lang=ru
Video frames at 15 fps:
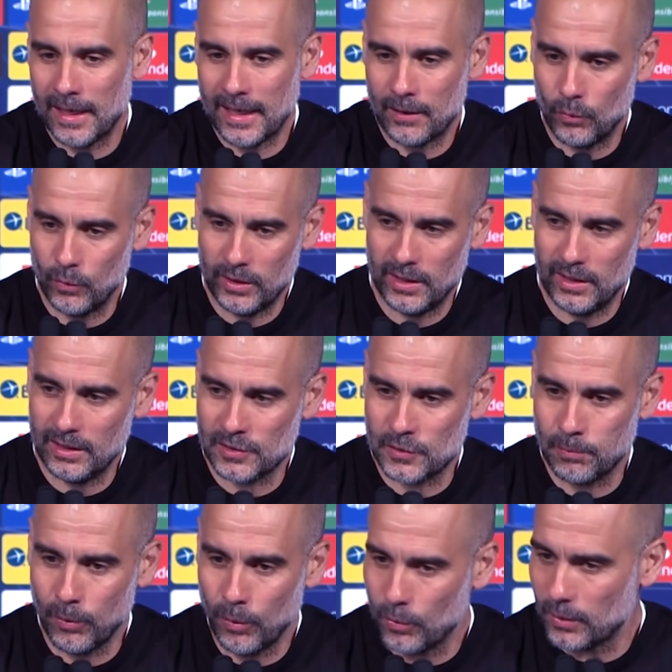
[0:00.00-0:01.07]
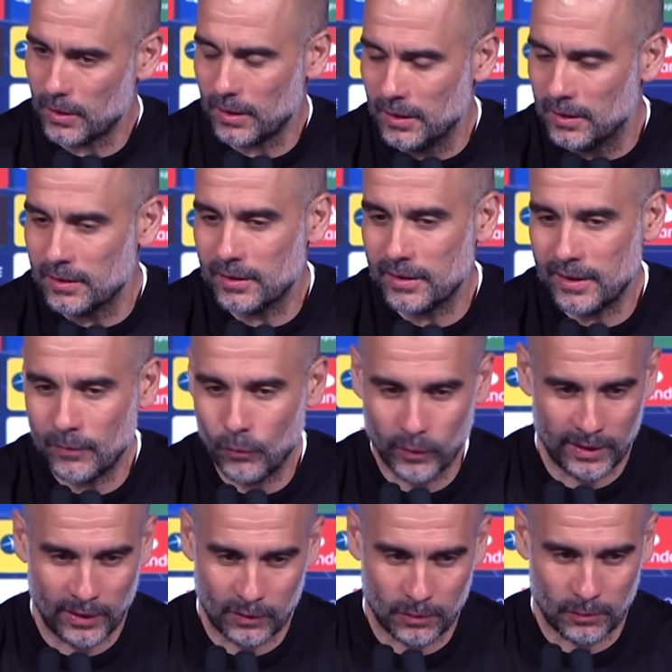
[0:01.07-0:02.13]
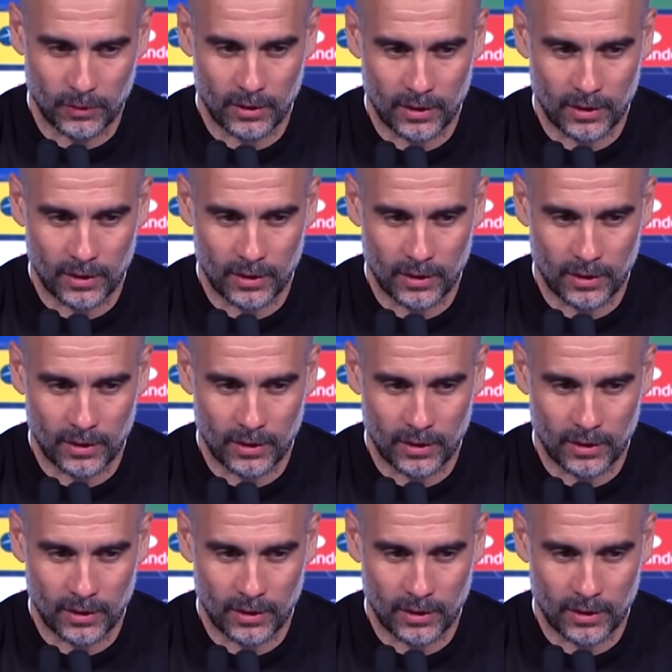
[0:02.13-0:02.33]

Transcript: Мы должны были стать агрессивнее.